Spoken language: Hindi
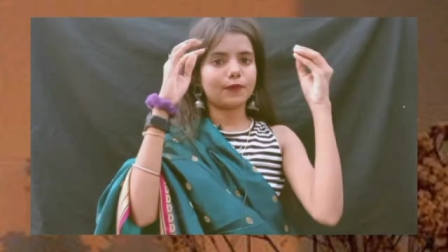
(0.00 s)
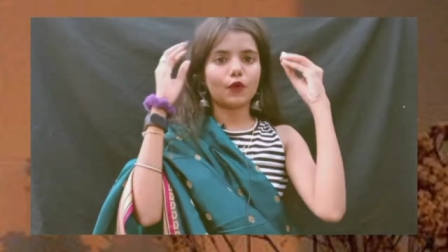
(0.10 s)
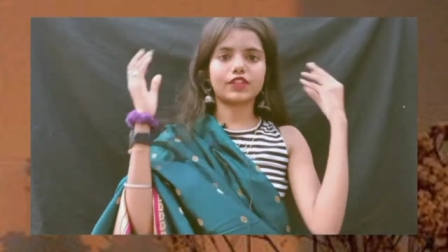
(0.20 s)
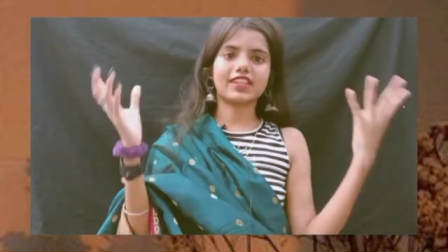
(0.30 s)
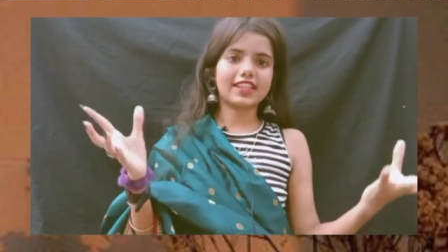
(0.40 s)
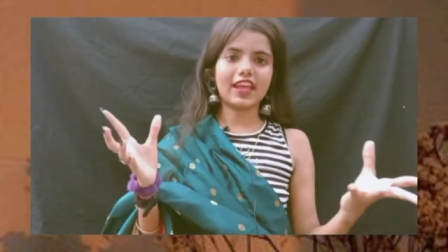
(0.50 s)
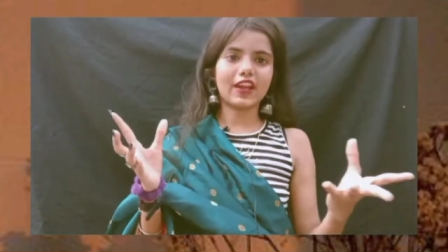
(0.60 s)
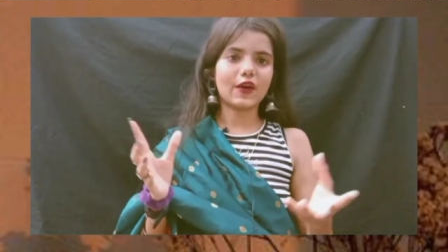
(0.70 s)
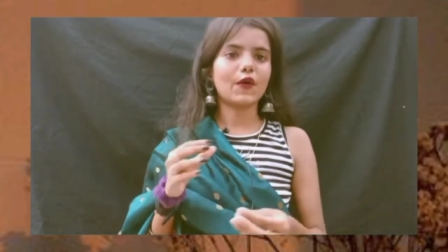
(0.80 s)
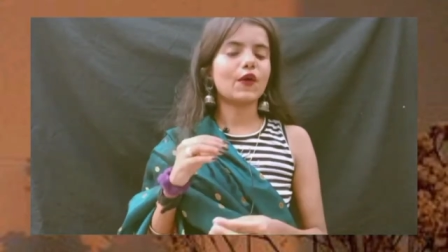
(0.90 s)
पोजेस दे
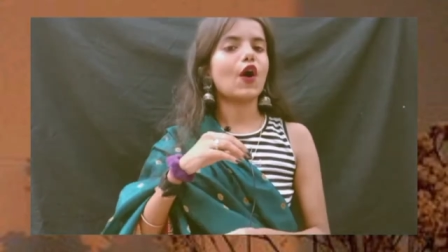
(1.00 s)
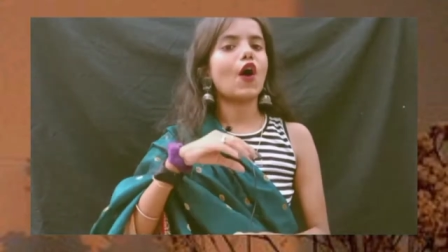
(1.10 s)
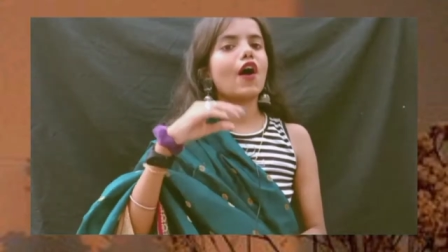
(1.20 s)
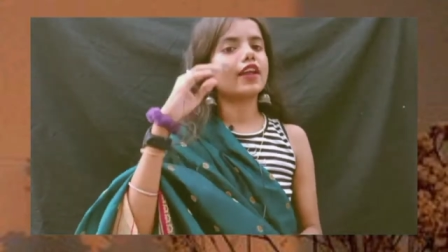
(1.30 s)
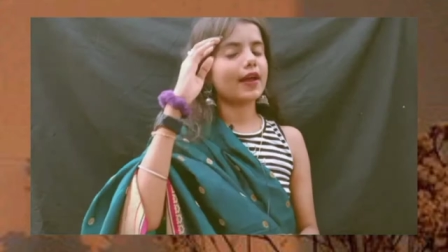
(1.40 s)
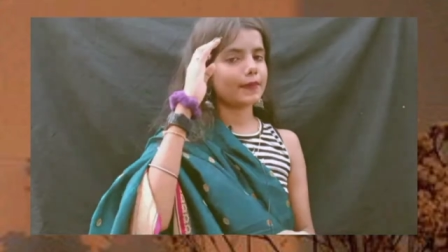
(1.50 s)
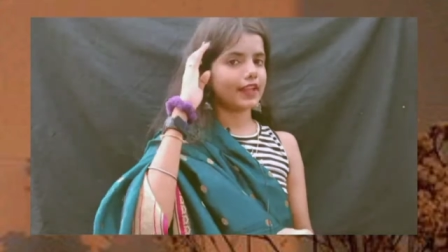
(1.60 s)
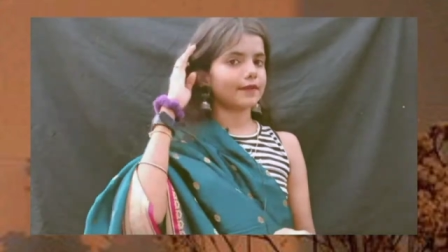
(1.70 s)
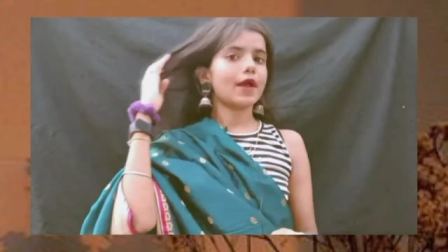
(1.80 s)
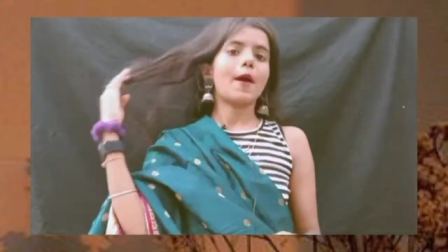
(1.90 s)
रहे हो और
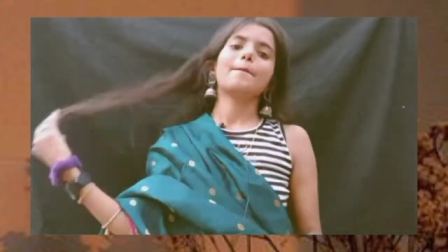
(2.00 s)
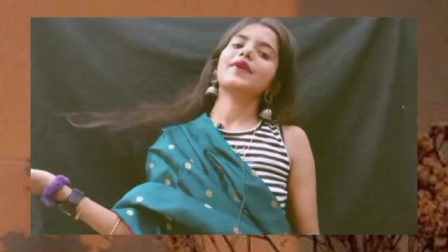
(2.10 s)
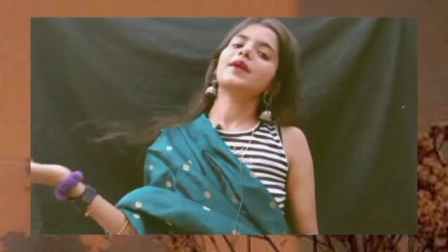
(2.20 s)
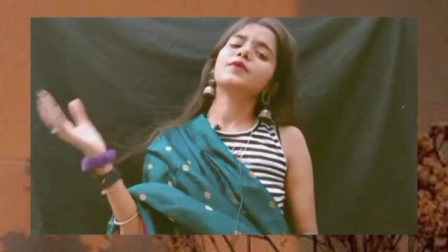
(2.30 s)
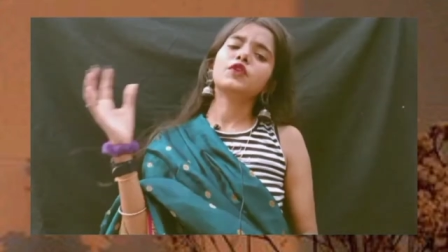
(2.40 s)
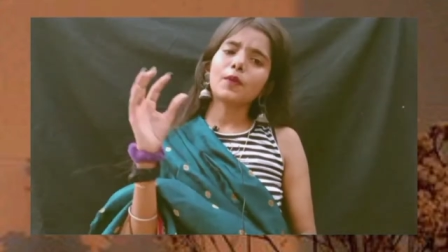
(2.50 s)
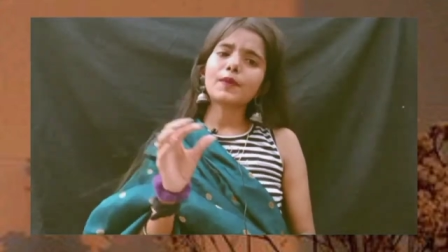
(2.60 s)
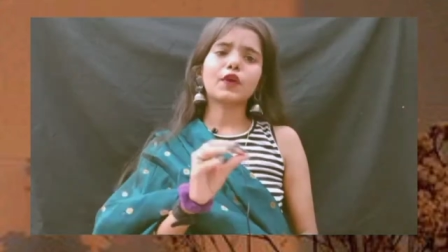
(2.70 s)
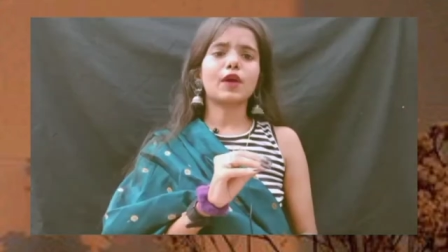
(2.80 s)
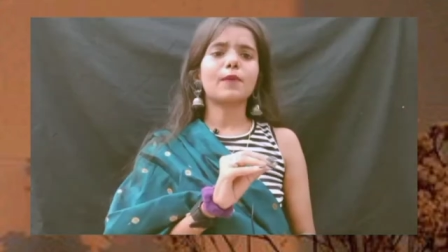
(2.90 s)
अपने मतलब जो भी
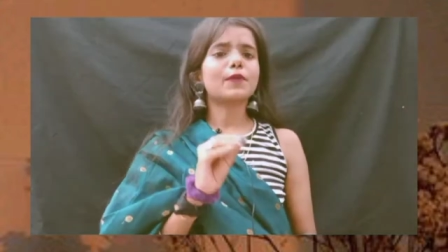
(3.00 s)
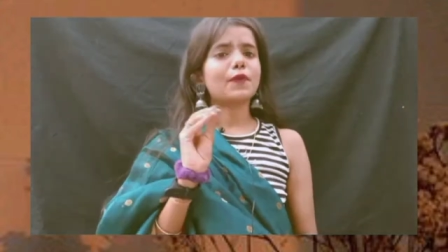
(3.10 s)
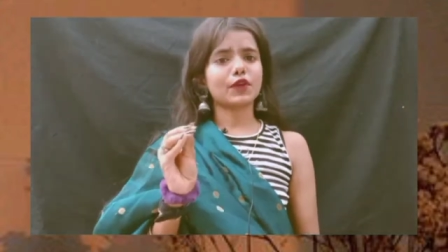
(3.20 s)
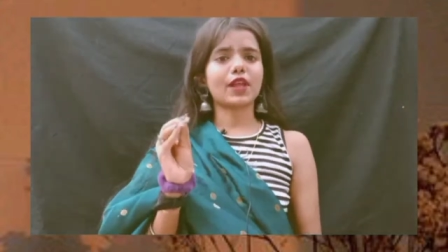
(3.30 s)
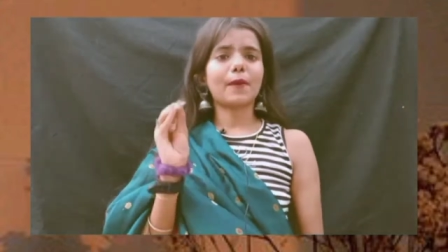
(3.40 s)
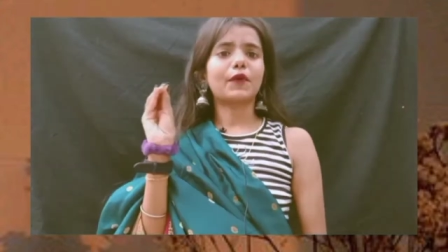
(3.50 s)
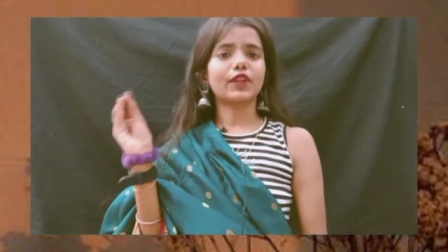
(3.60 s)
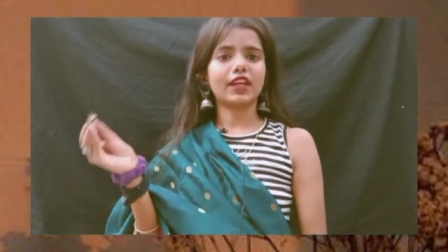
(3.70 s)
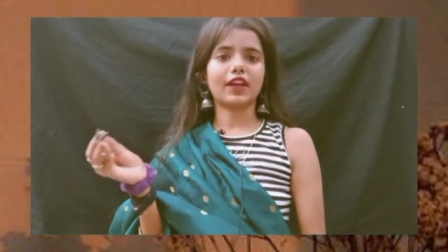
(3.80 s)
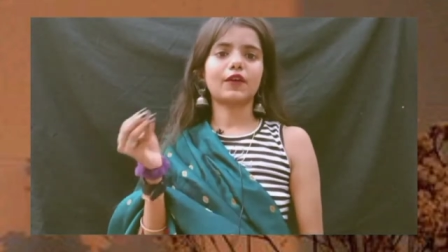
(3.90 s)
थोड़ा बहुत पोज आपको
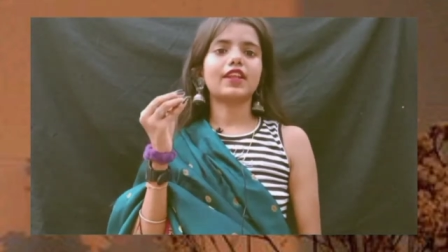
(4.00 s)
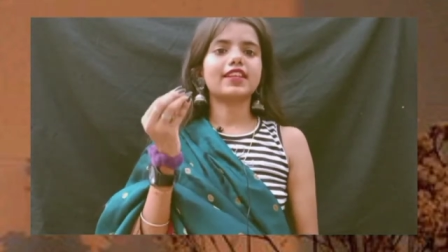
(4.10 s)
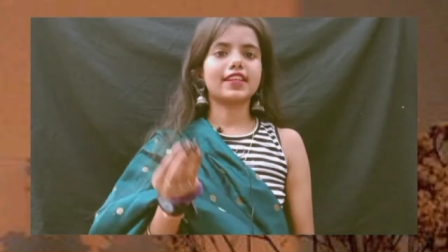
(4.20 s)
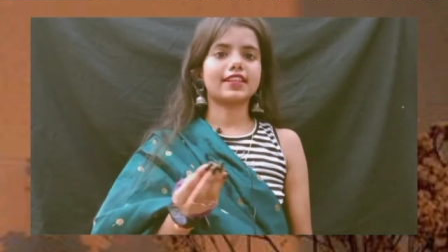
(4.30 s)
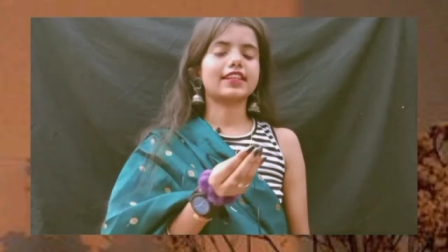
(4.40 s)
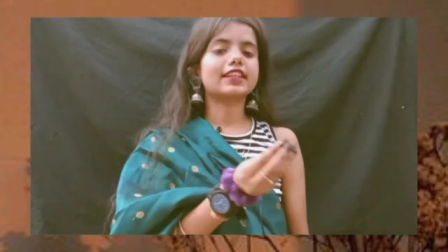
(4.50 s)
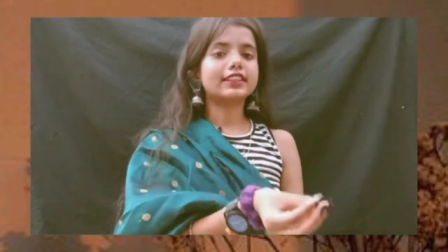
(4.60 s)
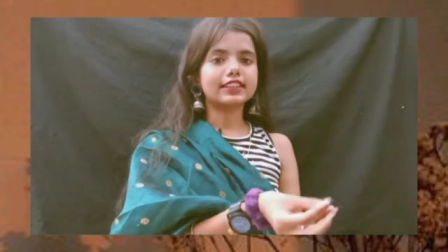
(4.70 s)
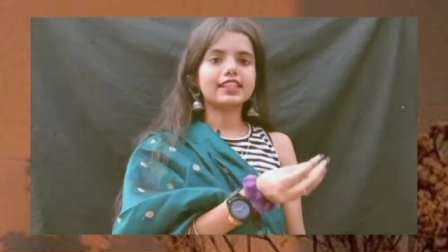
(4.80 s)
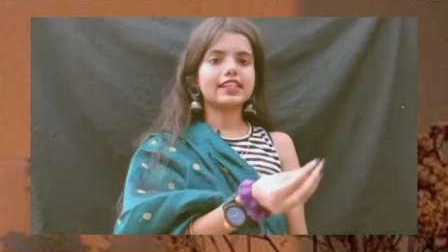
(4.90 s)
देना होता है असिस्टिक
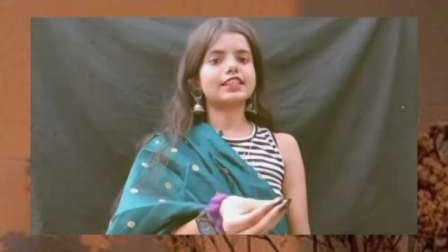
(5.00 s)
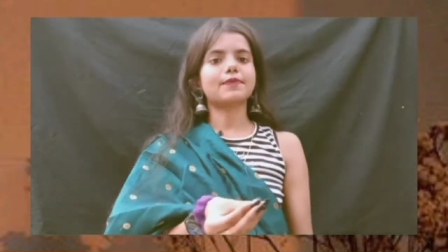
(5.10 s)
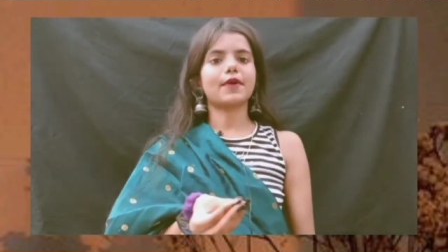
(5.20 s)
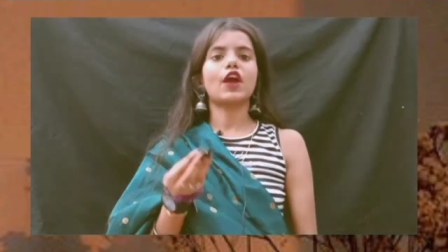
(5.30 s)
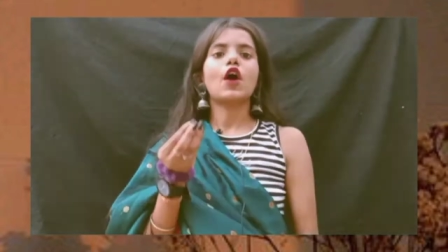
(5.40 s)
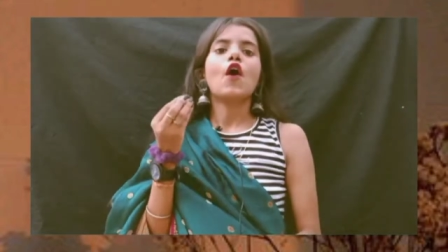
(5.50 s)
रील्स में